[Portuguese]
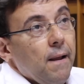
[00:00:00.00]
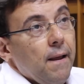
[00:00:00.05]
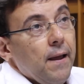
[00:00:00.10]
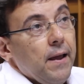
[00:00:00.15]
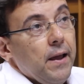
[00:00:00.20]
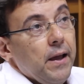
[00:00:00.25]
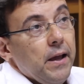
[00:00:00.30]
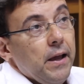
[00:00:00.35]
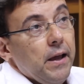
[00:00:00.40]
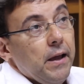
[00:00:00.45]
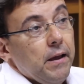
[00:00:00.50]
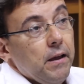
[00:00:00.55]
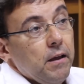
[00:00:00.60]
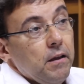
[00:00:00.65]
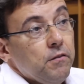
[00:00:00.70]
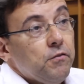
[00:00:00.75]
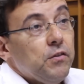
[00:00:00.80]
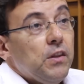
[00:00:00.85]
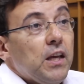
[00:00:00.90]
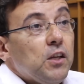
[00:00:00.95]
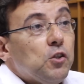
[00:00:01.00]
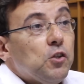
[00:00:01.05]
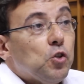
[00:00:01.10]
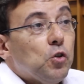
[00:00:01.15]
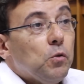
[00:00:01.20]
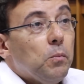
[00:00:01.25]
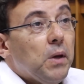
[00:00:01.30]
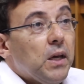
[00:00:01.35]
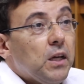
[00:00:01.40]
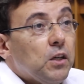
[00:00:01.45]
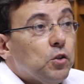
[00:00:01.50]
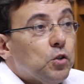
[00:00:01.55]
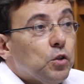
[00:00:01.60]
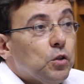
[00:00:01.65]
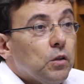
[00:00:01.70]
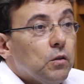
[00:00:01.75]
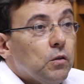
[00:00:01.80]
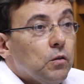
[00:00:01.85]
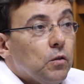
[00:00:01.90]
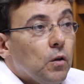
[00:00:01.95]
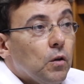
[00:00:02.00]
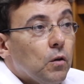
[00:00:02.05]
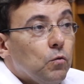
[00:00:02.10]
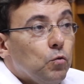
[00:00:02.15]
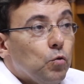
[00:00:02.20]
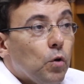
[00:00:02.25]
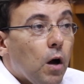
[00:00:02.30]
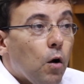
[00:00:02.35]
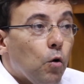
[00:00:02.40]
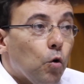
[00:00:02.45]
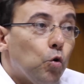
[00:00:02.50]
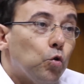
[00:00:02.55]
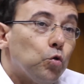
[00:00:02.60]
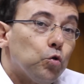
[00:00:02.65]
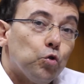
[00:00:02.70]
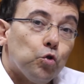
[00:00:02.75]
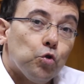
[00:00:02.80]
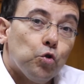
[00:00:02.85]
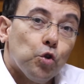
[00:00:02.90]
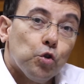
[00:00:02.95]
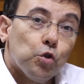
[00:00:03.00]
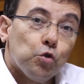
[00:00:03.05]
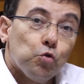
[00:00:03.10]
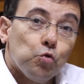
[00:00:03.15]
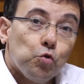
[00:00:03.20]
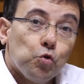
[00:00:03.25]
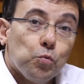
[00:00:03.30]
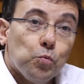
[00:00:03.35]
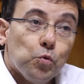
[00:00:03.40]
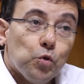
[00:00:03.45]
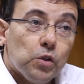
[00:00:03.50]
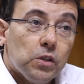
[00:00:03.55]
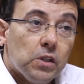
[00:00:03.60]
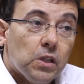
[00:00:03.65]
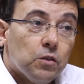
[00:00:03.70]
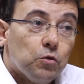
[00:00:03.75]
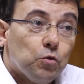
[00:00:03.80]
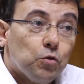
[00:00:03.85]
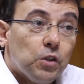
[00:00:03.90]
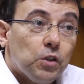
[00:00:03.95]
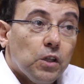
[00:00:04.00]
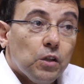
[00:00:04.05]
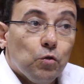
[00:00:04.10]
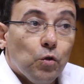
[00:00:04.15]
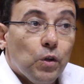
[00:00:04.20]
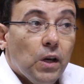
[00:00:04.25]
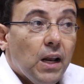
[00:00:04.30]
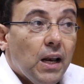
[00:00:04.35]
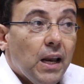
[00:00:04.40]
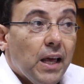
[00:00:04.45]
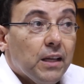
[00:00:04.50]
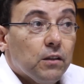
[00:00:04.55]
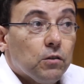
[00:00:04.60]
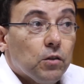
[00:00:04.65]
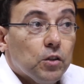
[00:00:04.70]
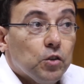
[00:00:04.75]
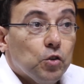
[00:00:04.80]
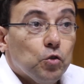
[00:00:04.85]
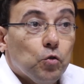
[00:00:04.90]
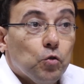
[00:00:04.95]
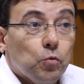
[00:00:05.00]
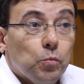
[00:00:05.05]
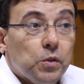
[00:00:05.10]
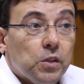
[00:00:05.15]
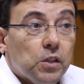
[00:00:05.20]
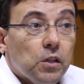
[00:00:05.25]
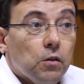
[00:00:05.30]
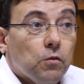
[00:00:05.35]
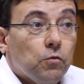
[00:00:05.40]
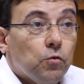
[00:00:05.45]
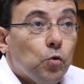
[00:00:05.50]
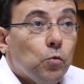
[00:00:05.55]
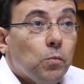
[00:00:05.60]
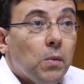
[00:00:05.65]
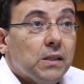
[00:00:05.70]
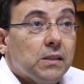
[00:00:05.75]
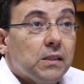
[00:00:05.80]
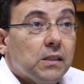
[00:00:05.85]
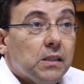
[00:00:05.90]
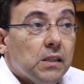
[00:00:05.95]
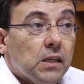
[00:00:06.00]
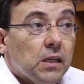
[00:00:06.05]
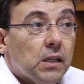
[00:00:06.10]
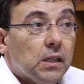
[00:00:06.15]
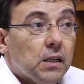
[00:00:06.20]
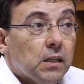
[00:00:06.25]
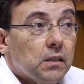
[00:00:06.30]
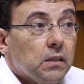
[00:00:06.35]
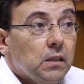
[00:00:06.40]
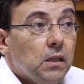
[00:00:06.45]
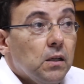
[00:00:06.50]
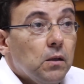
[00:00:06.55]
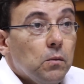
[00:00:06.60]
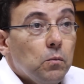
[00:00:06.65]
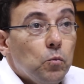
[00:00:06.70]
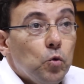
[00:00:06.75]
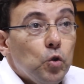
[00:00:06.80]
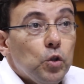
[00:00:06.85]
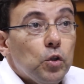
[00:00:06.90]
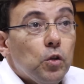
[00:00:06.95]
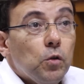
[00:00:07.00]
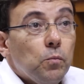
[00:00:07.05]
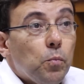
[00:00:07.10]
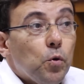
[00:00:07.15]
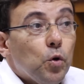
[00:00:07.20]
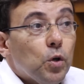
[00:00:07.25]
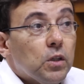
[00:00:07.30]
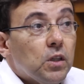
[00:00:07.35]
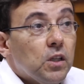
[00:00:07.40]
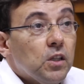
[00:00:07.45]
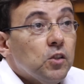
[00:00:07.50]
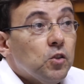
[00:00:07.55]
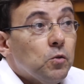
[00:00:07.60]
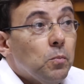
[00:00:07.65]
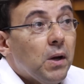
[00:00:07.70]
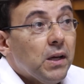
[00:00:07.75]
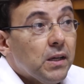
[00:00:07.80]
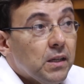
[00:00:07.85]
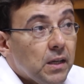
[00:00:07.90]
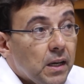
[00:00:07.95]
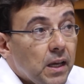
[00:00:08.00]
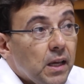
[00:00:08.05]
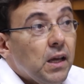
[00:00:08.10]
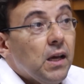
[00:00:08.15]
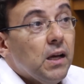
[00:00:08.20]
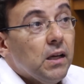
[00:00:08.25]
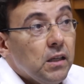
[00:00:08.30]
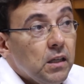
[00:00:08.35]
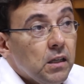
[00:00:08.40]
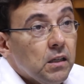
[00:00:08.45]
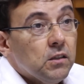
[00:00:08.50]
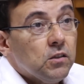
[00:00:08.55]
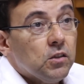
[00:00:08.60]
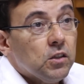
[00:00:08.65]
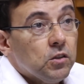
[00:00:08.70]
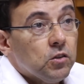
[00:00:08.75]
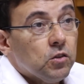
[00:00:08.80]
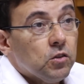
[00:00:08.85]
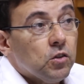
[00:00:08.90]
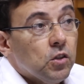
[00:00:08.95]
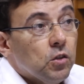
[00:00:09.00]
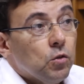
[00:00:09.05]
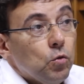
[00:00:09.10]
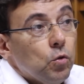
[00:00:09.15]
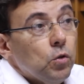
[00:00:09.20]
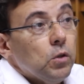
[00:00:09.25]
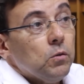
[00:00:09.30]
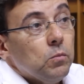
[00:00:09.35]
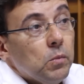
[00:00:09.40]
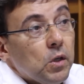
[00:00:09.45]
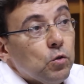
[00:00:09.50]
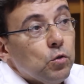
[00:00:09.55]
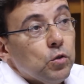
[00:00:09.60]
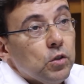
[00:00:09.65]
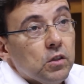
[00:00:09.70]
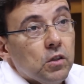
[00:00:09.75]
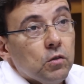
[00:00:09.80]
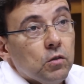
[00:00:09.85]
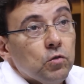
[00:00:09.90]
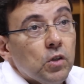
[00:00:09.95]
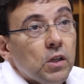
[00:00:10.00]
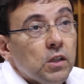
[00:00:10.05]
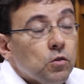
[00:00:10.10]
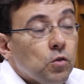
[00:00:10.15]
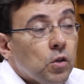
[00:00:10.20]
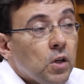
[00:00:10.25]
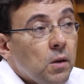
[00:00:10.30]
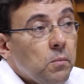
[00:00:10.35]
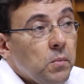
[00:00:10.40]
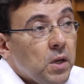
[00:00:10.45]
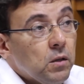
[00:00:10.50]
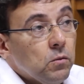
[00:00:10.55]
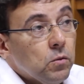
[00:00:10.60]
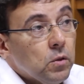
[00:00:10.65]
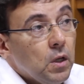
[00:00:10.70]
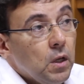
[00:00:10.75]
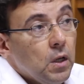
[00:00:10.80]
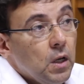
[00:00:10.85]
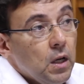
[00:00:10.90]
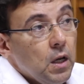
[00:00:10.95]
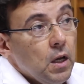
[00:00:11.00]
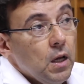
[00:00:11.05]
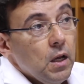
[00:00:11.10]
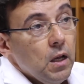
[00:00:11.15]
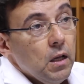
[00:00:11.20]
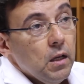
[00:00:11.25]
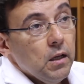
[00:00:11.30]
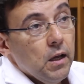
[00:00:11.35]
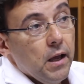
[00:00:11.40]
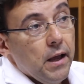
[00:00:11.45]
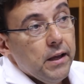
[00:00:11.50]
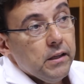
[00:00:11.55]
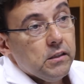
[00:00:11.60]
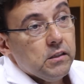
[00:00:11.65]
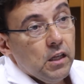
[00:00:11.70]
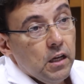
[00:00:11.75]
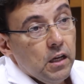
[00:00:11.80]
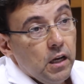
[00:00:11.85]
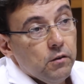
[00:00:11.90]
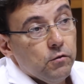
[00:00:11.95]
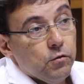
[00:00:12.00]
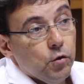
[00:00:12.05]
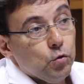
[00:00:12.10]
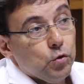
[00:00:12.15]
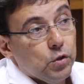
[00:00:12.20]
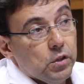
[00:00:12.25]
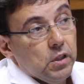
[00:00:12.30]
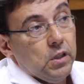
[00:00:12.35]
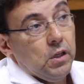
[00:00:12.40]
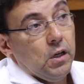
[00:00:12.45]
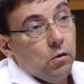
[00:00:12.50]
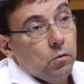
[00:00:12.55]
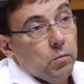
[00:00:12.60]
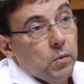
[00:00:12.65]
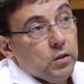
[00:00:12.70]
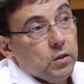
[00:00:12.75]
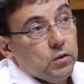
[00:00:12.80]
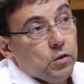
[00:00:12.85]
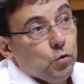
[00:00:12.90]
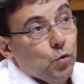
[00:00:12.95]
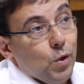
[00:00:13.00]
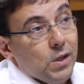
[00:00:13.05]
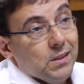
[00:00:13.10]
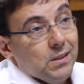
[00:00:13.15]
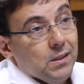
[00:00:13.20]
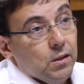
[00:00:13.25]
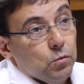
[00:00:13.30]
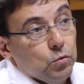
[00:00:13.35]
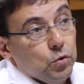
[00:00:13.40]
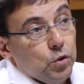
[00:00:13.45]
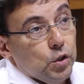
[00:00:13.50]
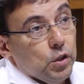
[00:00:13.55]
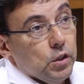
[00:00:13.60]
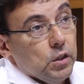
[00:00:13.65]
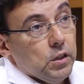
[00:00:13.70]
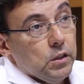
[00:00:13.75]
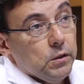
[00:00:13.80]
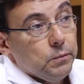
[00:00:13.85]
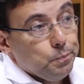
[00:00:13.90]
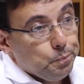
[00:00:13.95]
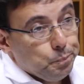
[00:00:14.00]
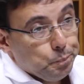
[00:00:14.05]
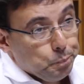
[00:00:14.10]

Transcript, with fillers: É, evidentemente, ao longo dos dois últimos anos, no setor elétrico, a gente observou uma seca muito importante, mas nem aí a gente chegou a uma condição de racionamento é, se levou sim a uma situação de,